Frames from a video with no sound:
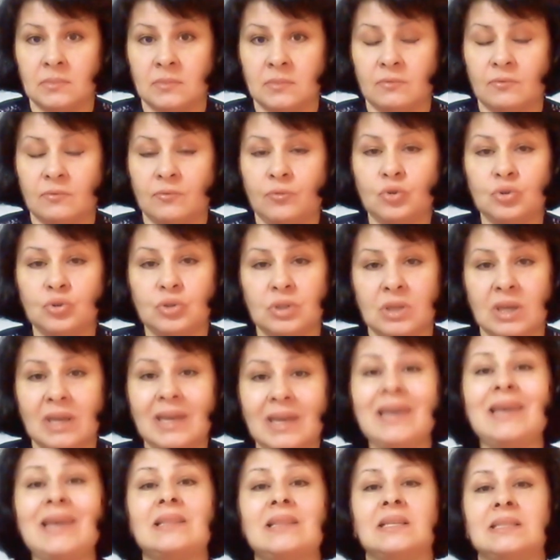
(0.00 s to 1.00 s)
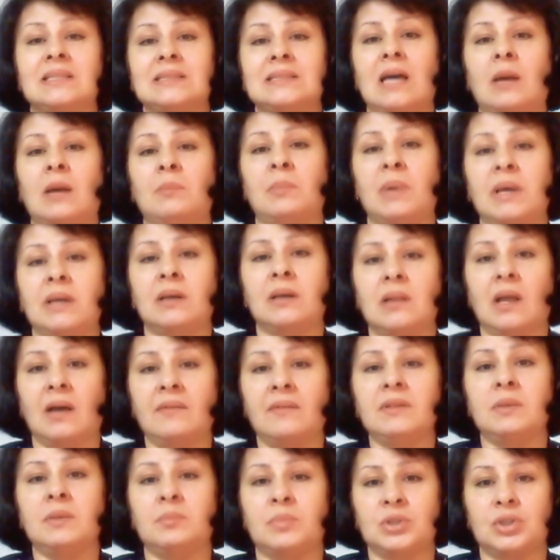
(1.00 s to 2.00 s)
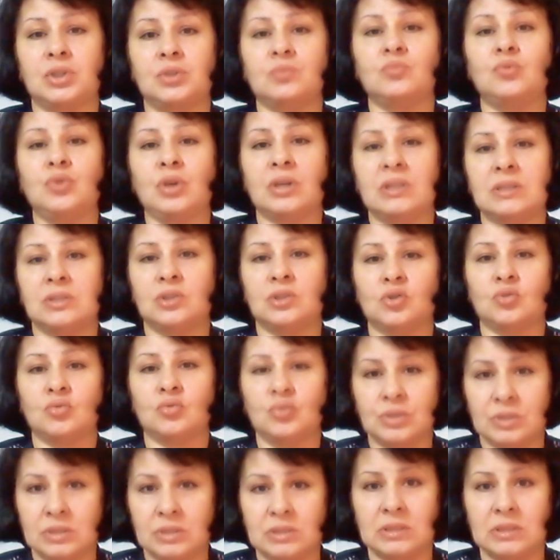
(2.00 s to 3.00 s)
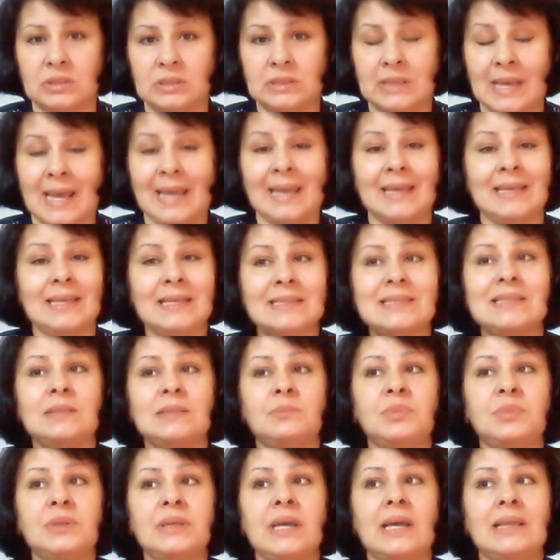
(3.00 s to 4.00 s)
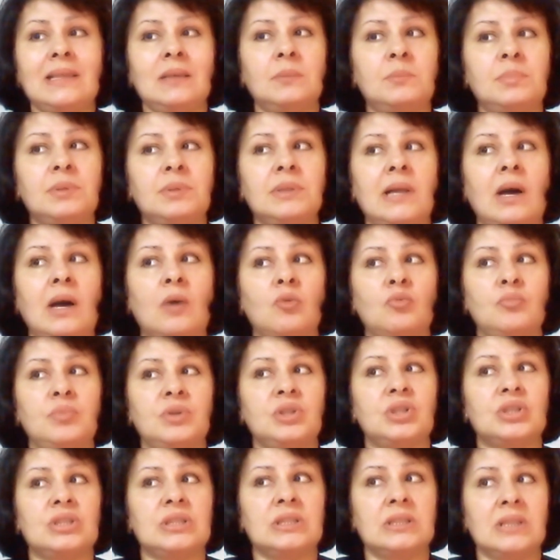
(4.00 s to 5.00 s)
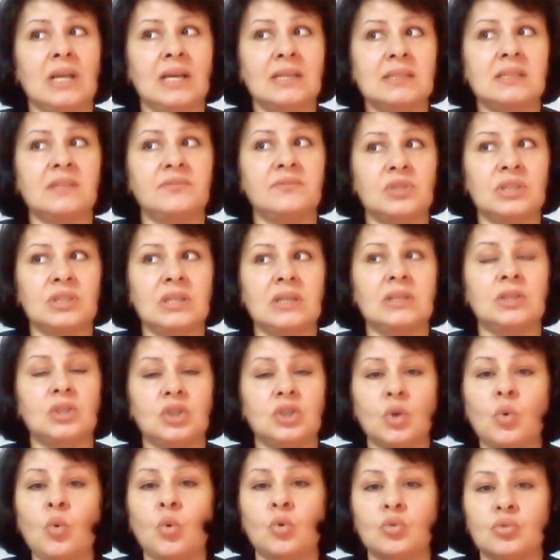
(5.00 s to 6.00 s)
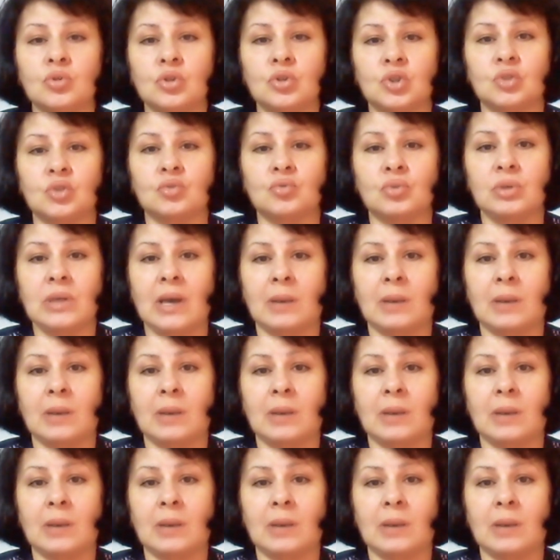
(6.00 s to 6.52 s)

Вот это самое главное, почему я сижу здесь. Если бы я не была убеждена за все эти годы, что я